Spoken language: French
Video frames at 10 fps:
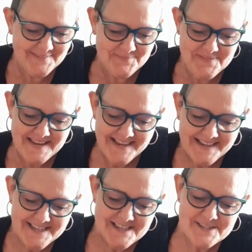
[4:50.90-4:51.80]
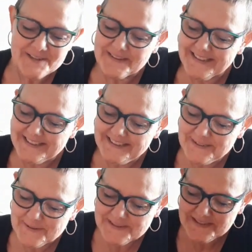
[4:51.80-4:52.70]
bien. Je que la
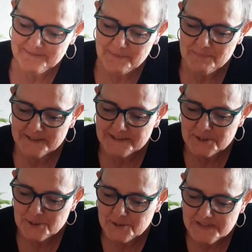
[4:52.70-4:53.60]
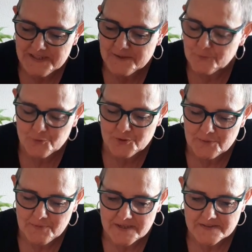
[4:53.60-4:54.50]
guidance, elle va partir je ne sais où.
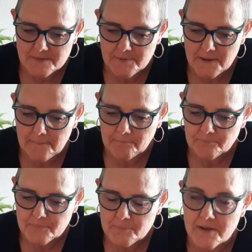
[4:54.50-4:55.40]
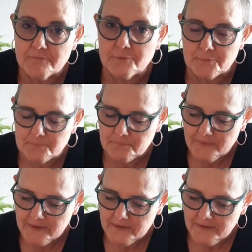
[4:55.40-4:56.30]
C'est bien, c'est bien. Bienvenue.
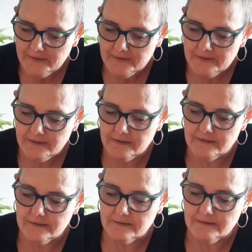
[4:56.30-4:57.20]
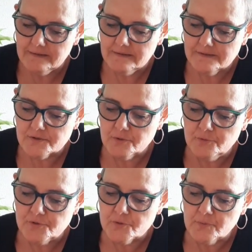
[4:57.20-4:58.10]
Euh,
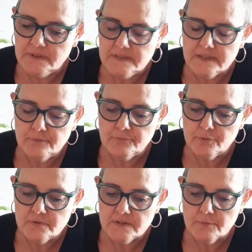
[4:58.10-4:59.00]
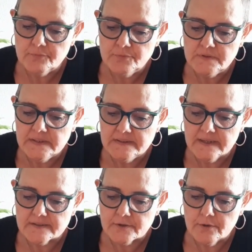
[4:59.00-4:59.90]
solution, idée, nouveauté. On vous dit
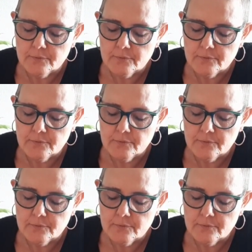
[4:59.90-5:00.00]
d'être, euh,